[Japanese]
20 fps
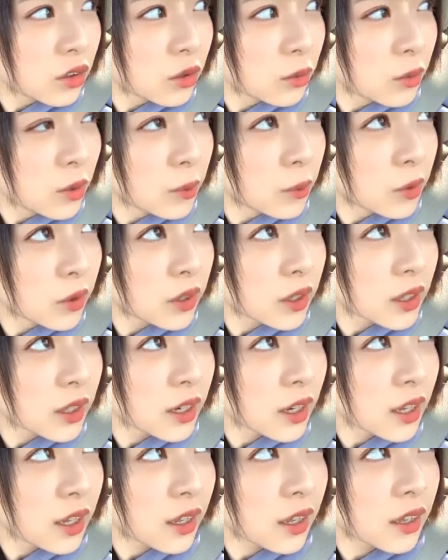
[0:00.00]
雲も
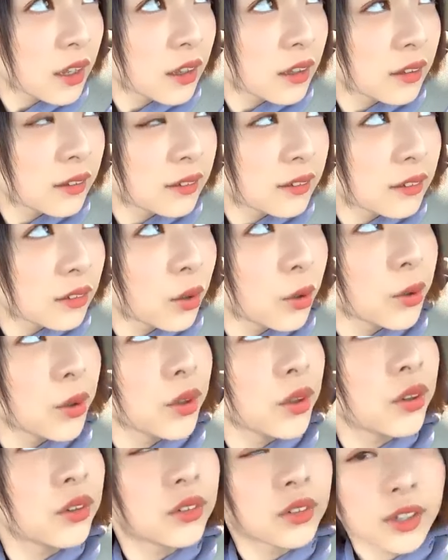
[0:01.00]
綺麗
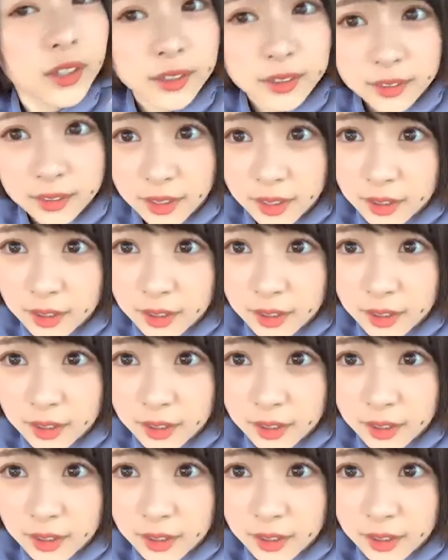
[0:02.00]
程よくあっ